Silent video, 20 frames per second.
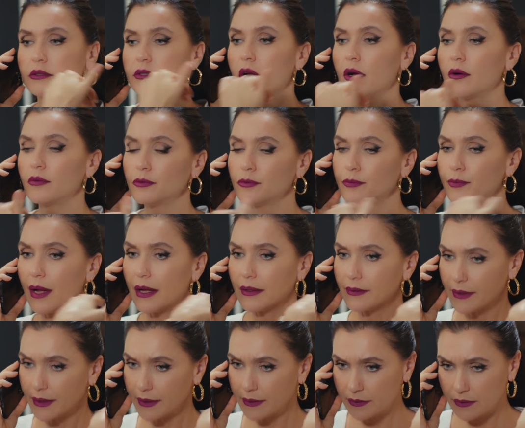Ya bu
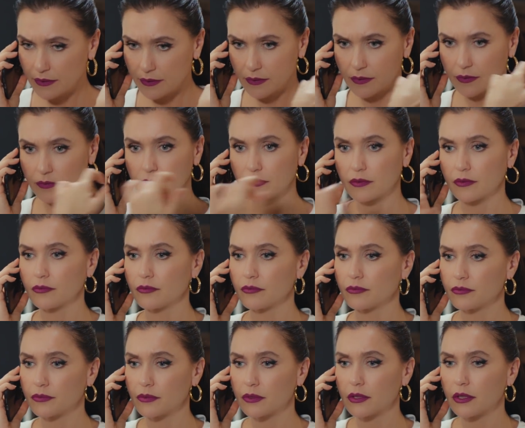bendeydi.
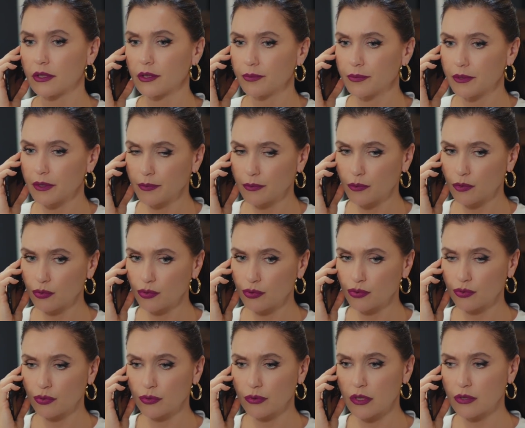Garip garip
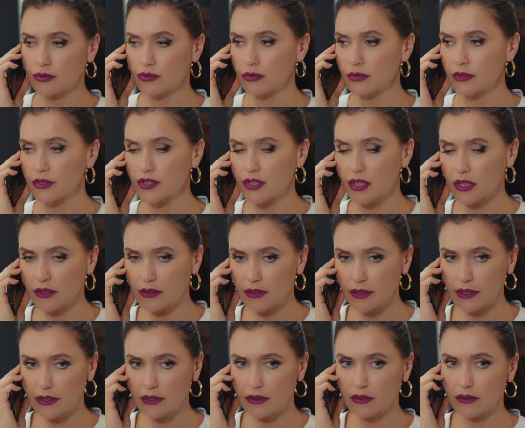konuştu. Ondan sonra da çekti
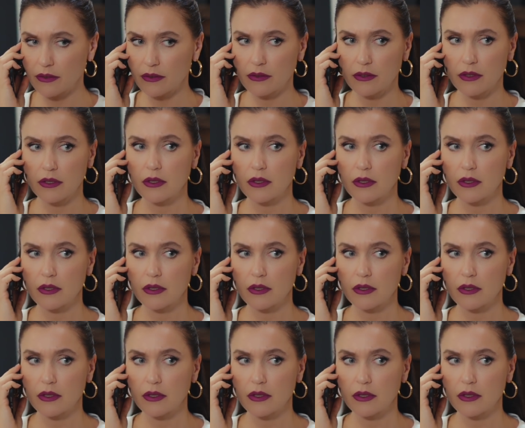gitti.